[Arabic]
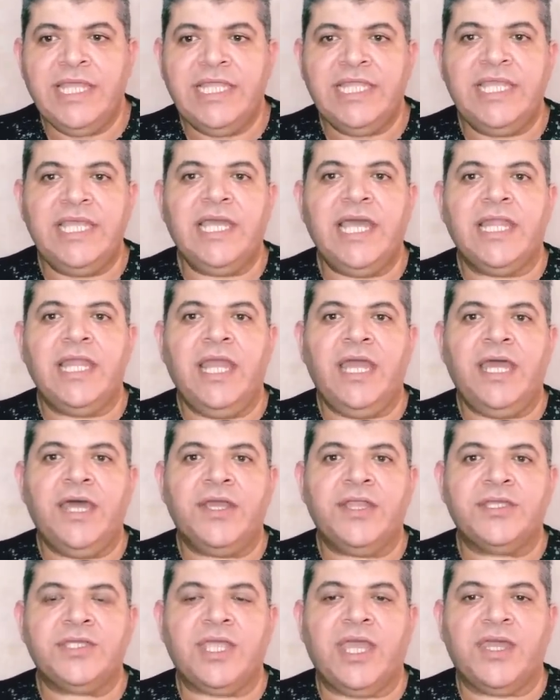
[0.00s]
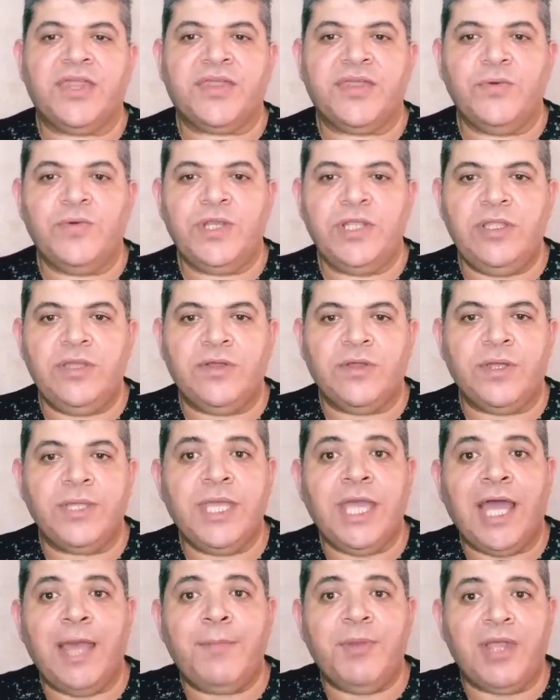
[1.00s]
للحرس الثوري الإيراني
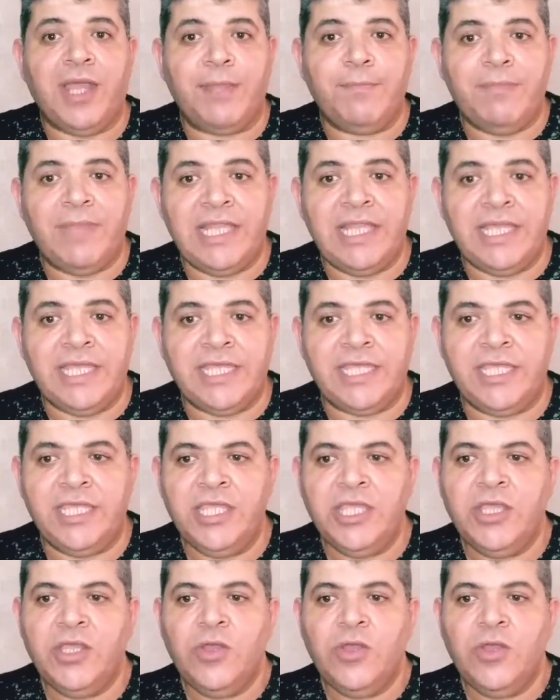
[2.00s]
عبر المالكي